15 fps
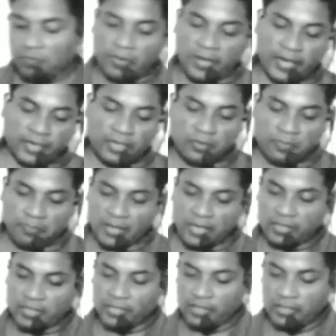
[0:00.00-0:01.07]
भारत माँ
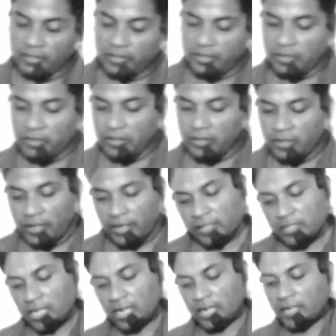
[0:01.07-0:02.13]
की
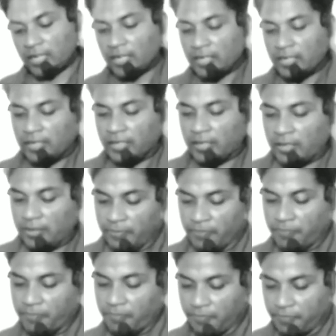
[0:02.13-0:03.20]
रक्षा के लिए
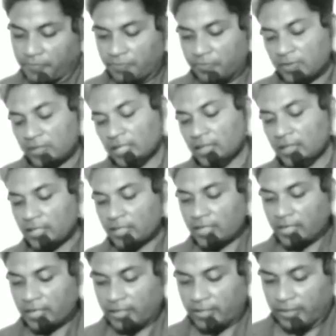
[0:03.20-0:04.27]
चल
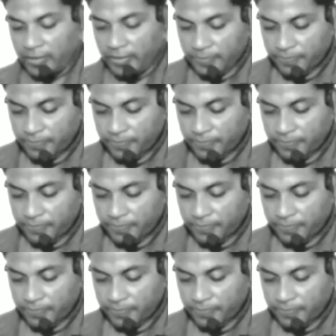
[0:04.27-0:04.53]
देता है